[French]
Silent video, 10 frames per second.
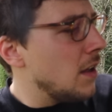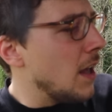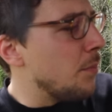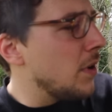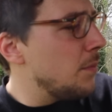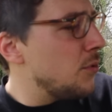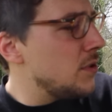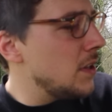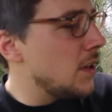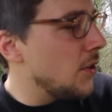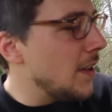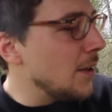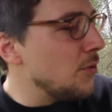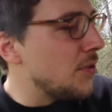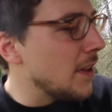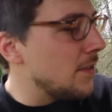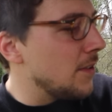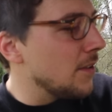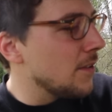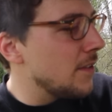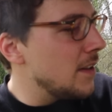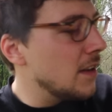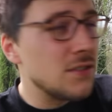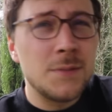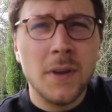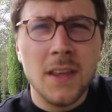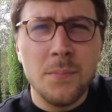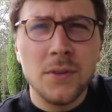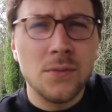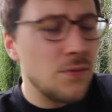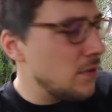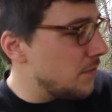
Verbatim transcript: Et après, petite dégustation, on va dire. J'espère qu'il n'y a pas trop de vent.